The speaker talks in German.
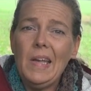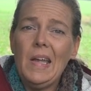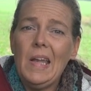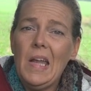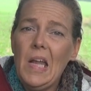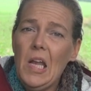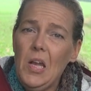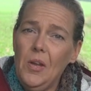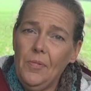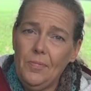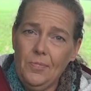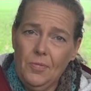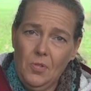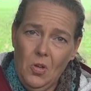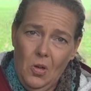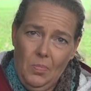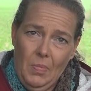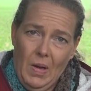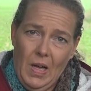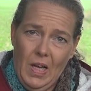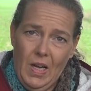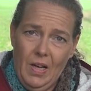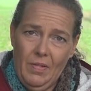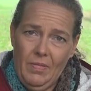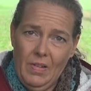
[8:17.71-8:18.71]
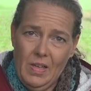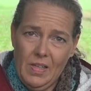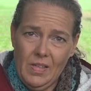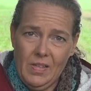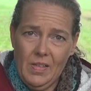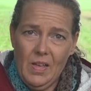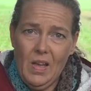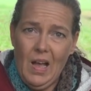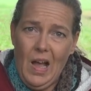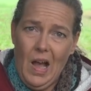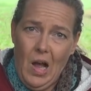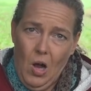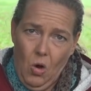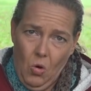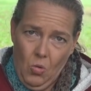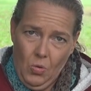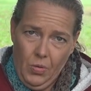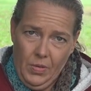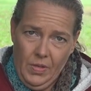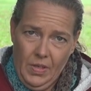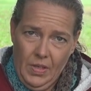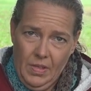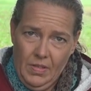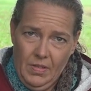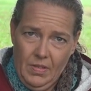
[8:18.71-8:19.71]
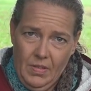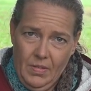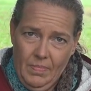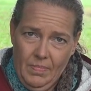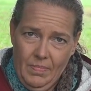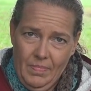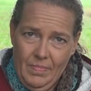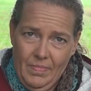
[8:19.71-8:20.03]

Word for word: hilft normalerweise auch nicht.